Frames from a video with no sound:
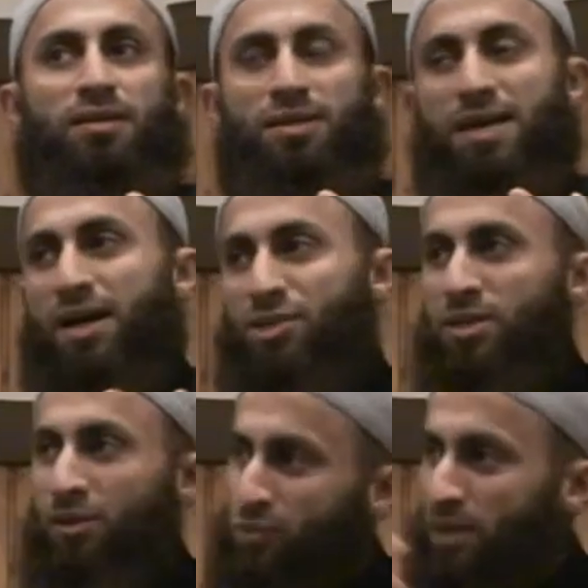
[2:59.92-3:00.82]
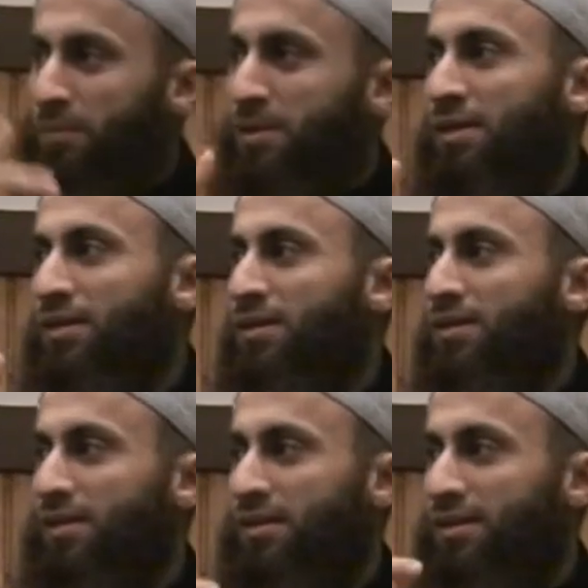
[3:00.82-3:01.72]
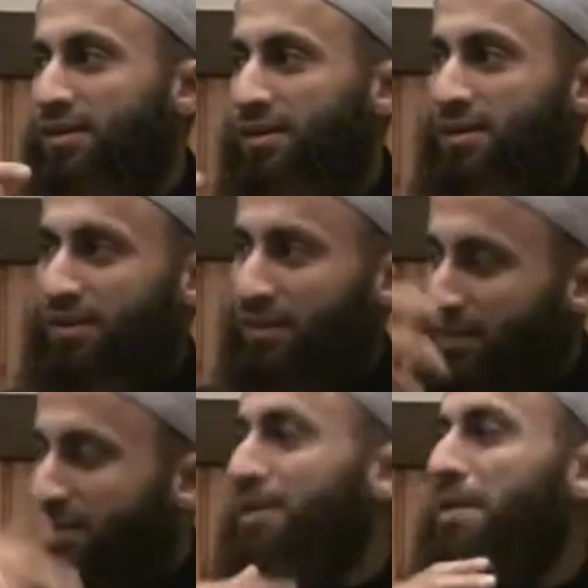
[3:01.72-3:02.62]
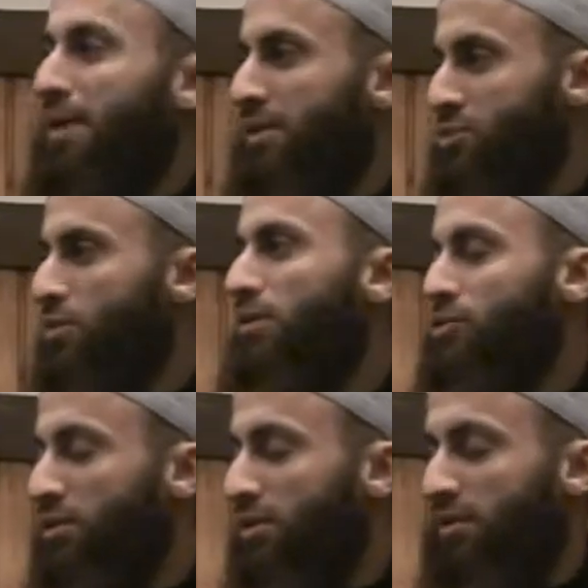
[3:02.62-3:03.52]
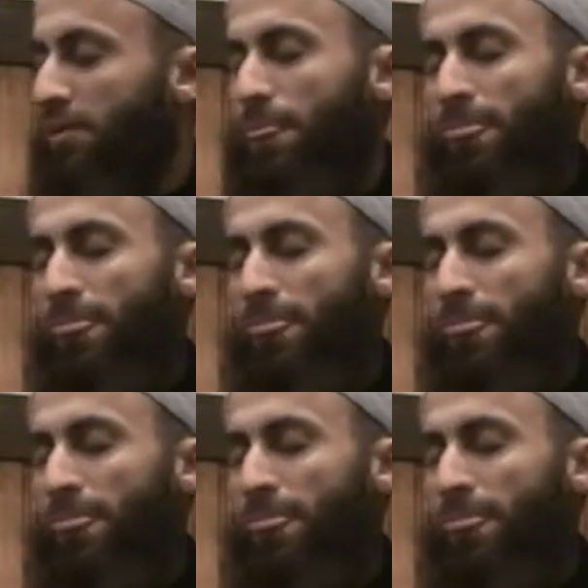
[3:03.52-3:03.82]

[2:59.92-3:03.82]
ده عشان نوصل بيه للإجابة على السؤال إن شاء الله